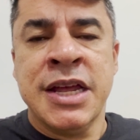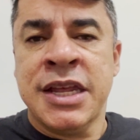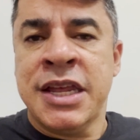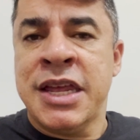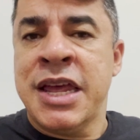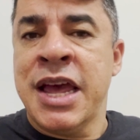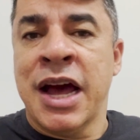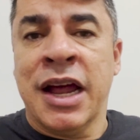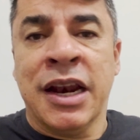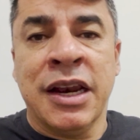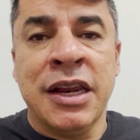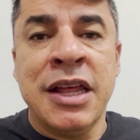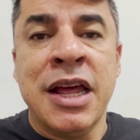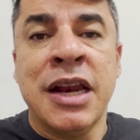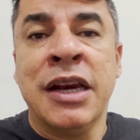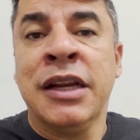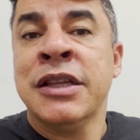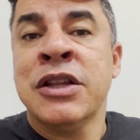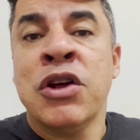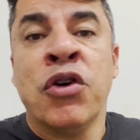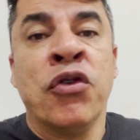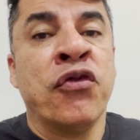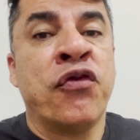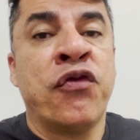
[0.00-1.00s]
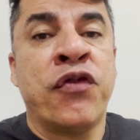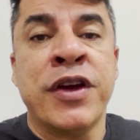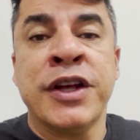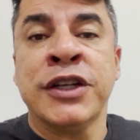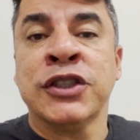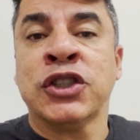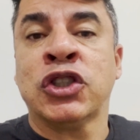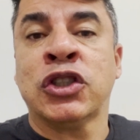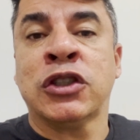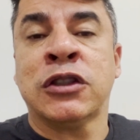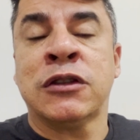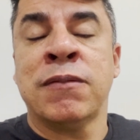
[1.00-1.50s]
que ali ele não
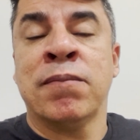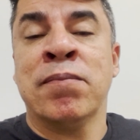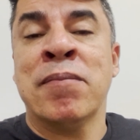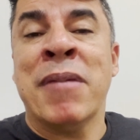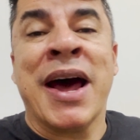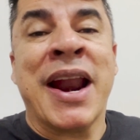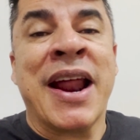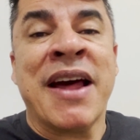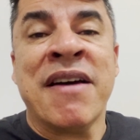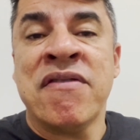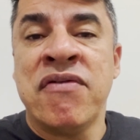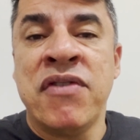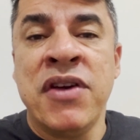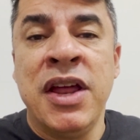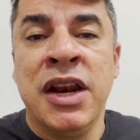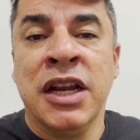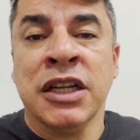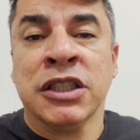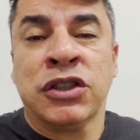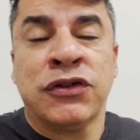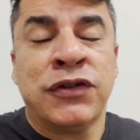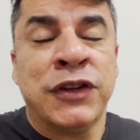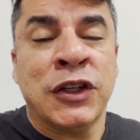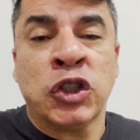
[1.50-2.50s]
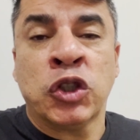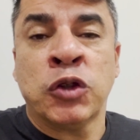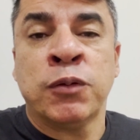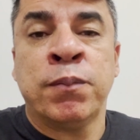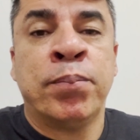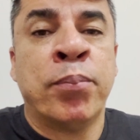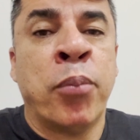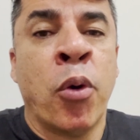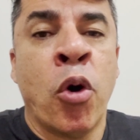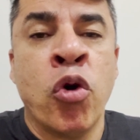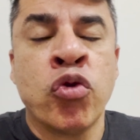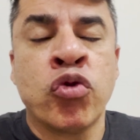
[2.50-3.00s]
fez maravilhas, fez
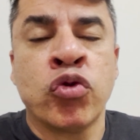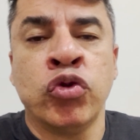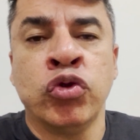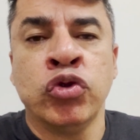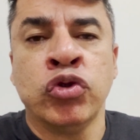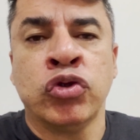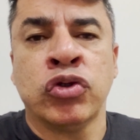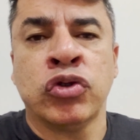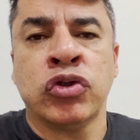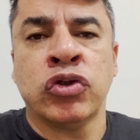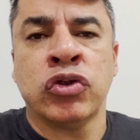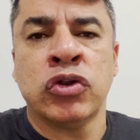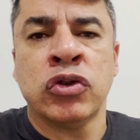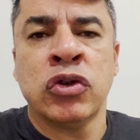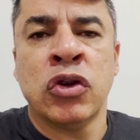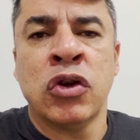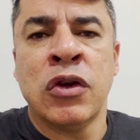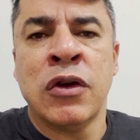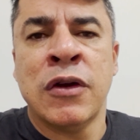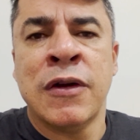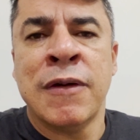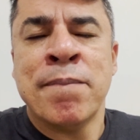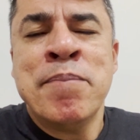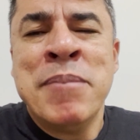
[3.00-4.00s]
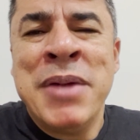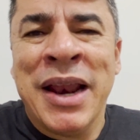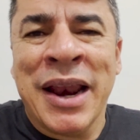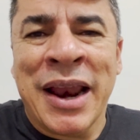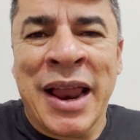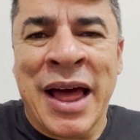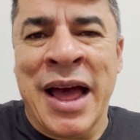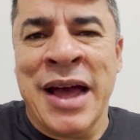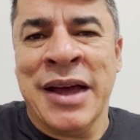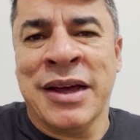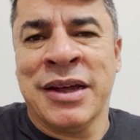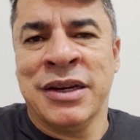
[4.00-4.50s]
poucos
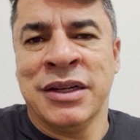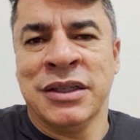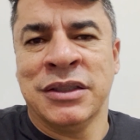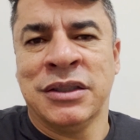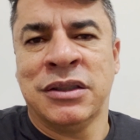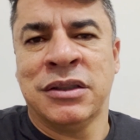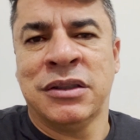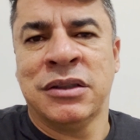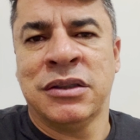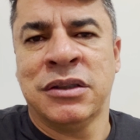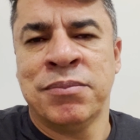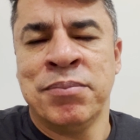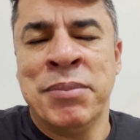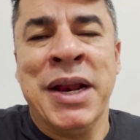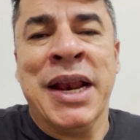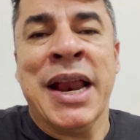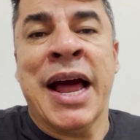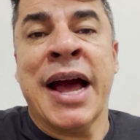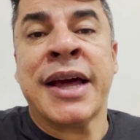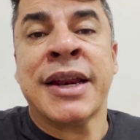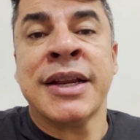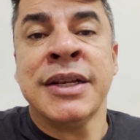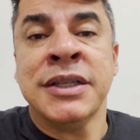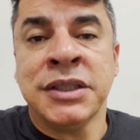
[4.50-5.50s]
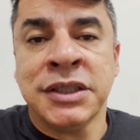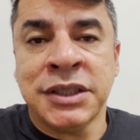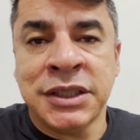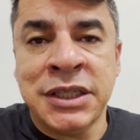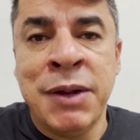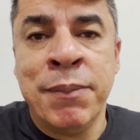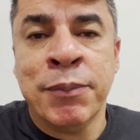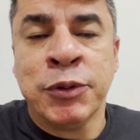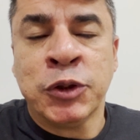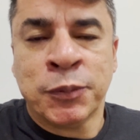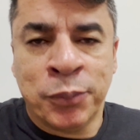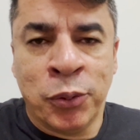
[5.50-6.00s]
milagres, milagres
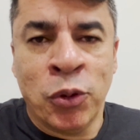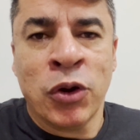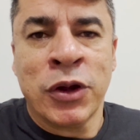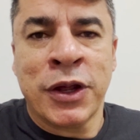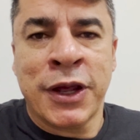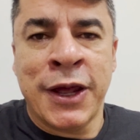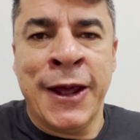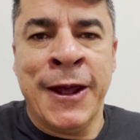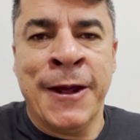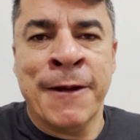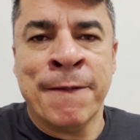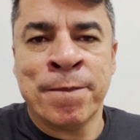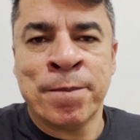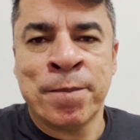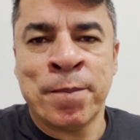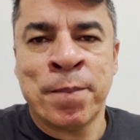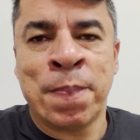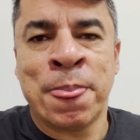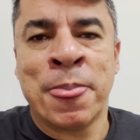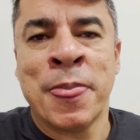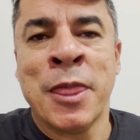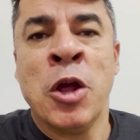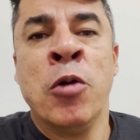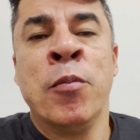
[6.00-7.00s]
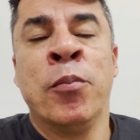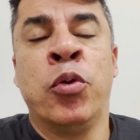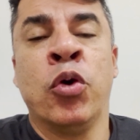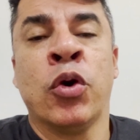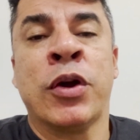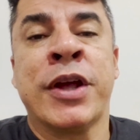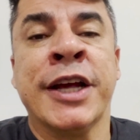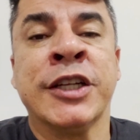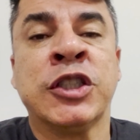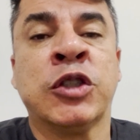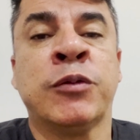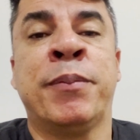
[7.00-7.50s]
simples. Por quê?
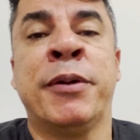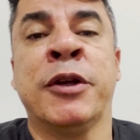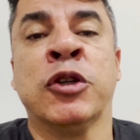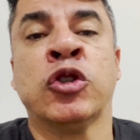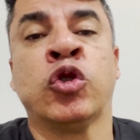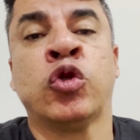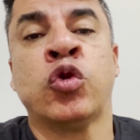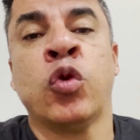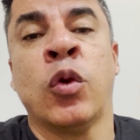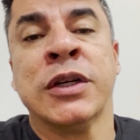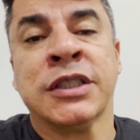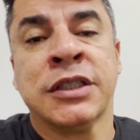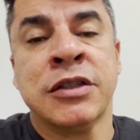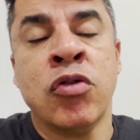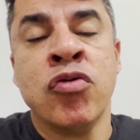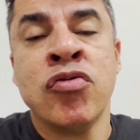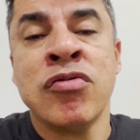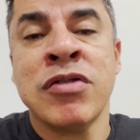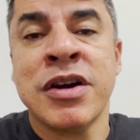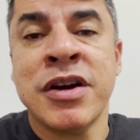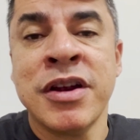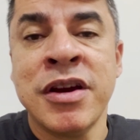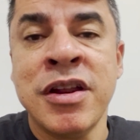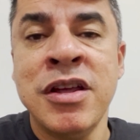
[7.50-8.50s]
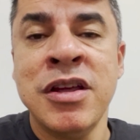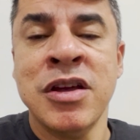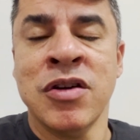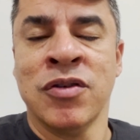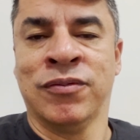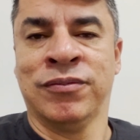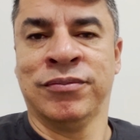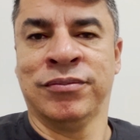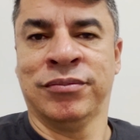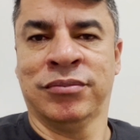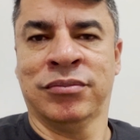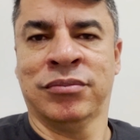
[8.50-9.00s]
Porque as pessoas não criam.
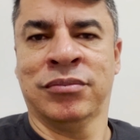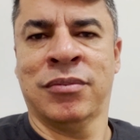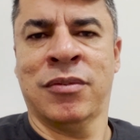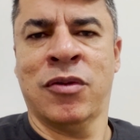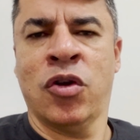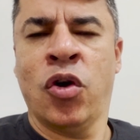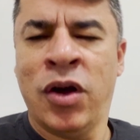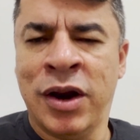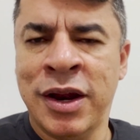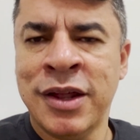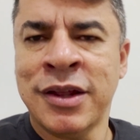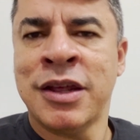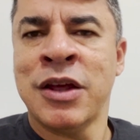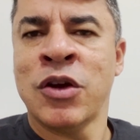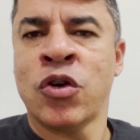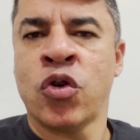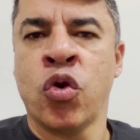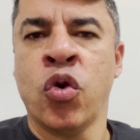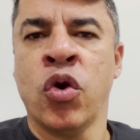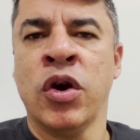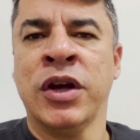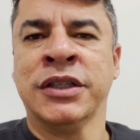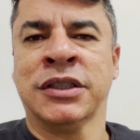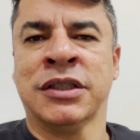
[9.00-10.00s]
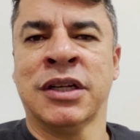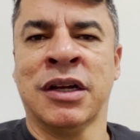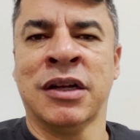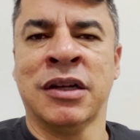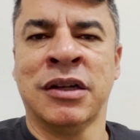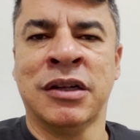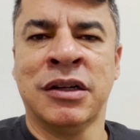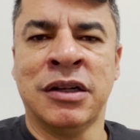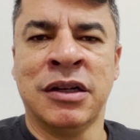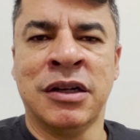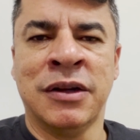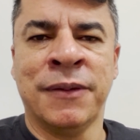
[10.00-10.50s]
Olha que coisa.
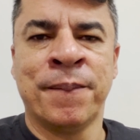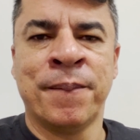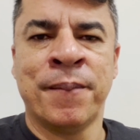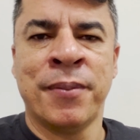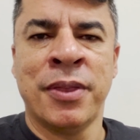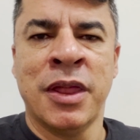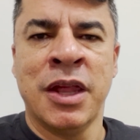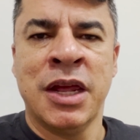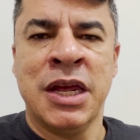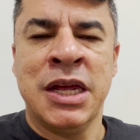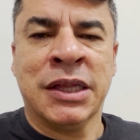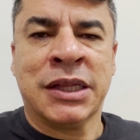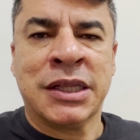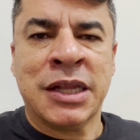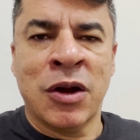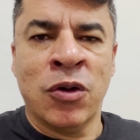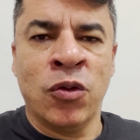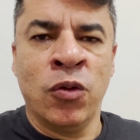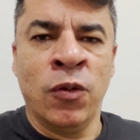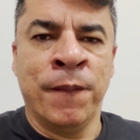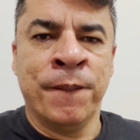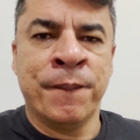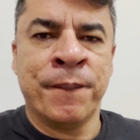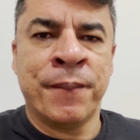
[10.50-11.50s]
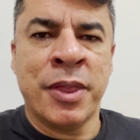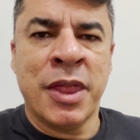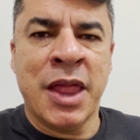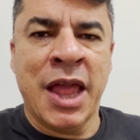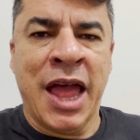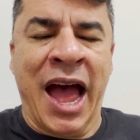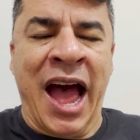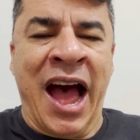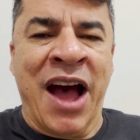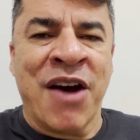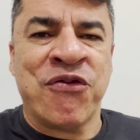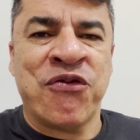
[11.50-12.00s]
Então,
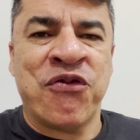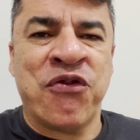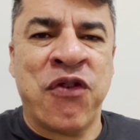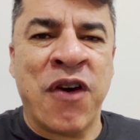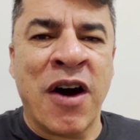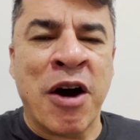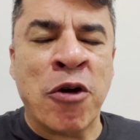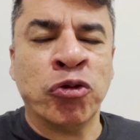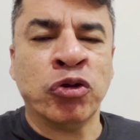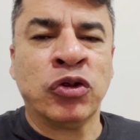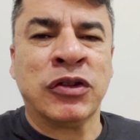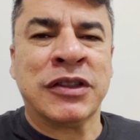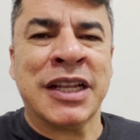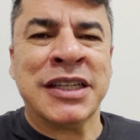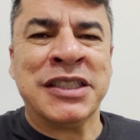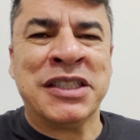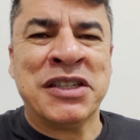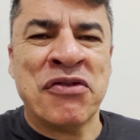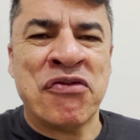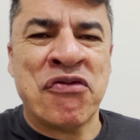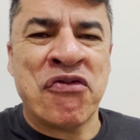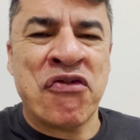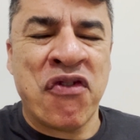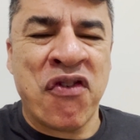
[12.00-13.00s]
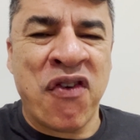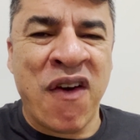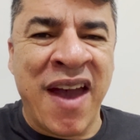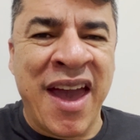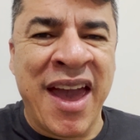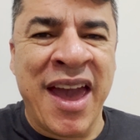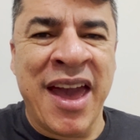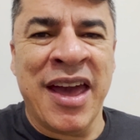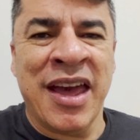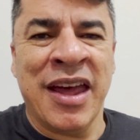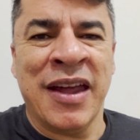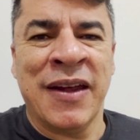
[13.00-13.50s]
a falta de
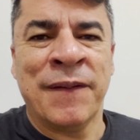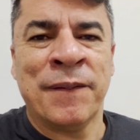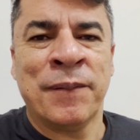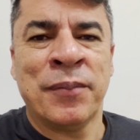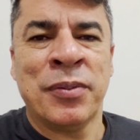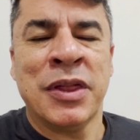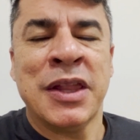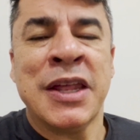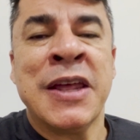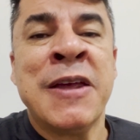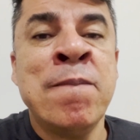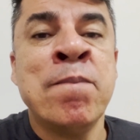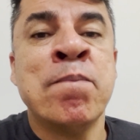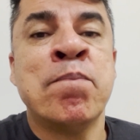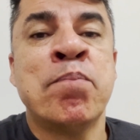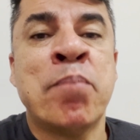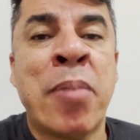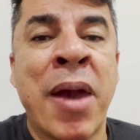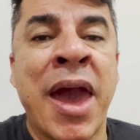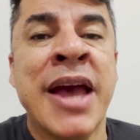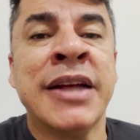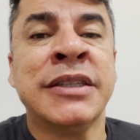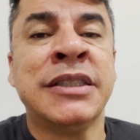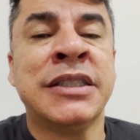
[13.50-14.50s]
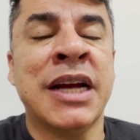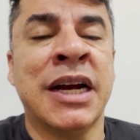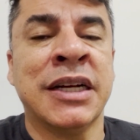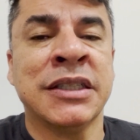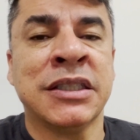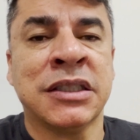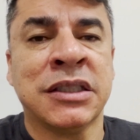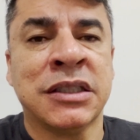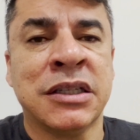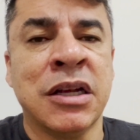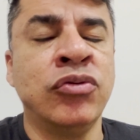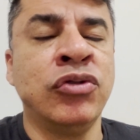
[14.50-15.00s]
fé impede a
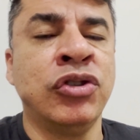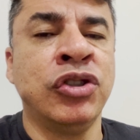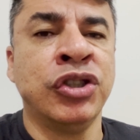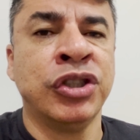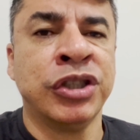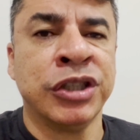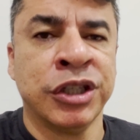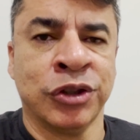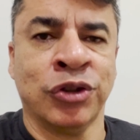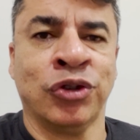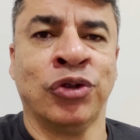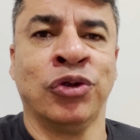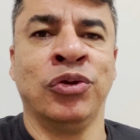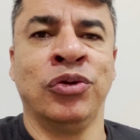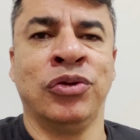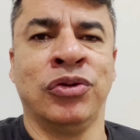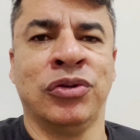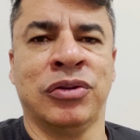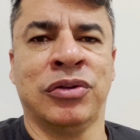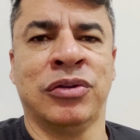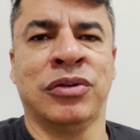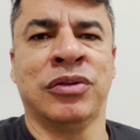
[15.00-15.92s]
ação de Jesus.